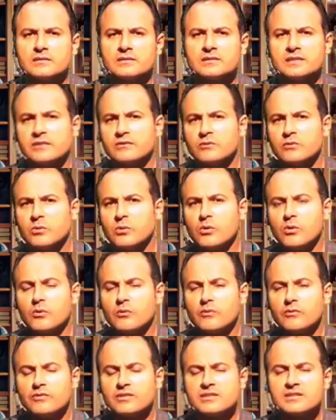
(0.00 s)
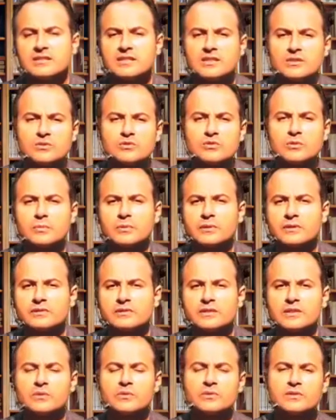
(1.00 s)
estavam conversando sobre o que
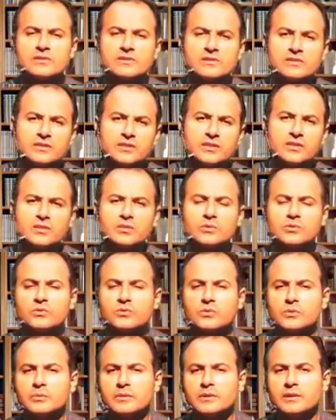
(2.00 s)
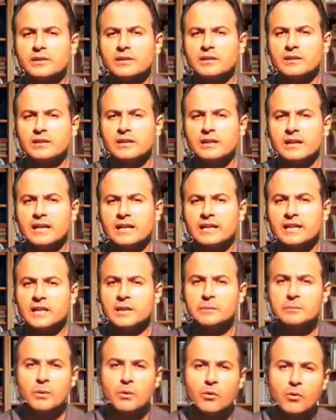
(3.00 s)
tinha acontecido, sobre
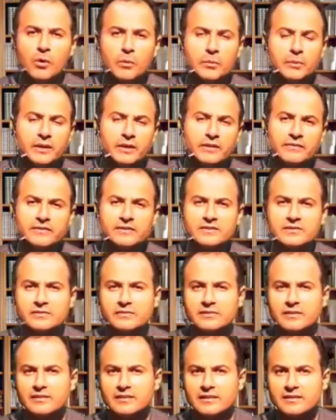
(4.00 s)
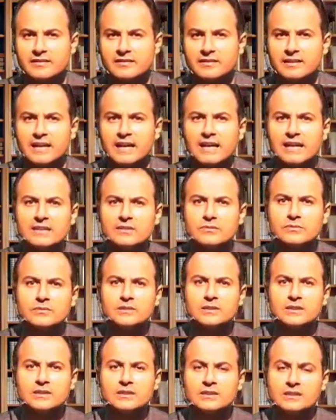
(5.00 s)
aquele bom homem que havia sido assassinado,
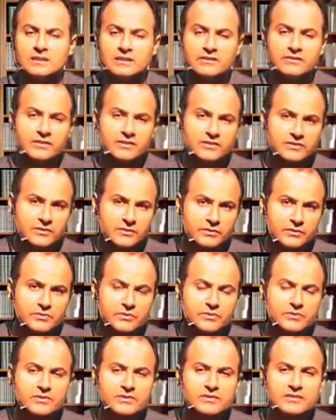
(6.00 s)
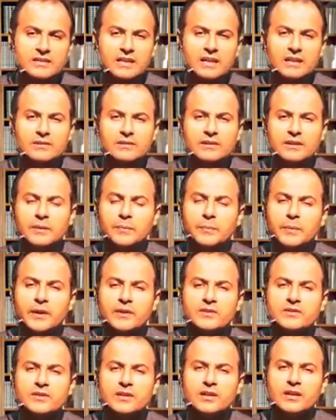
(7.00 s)
que havia sido injustiçado, de
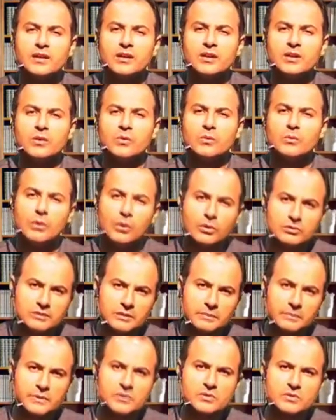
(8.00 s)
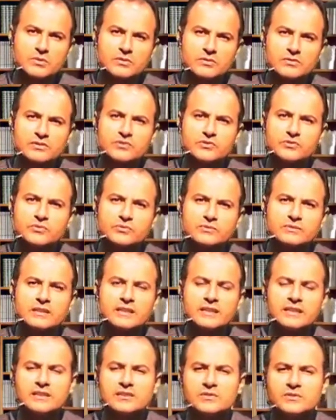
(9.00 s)
repente uma outra pessoa se junta
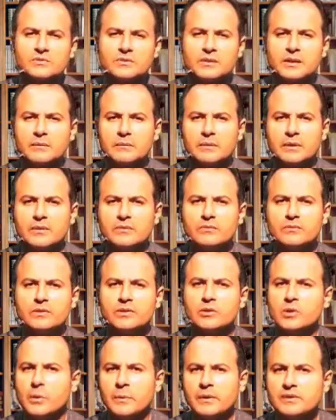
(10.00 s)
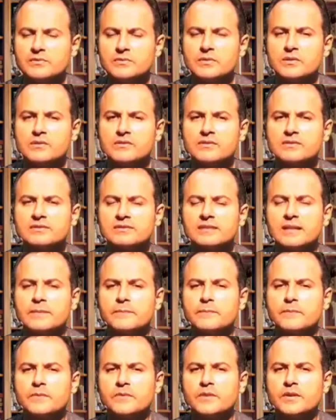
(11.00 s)
a eles no caminho e começam a conversar.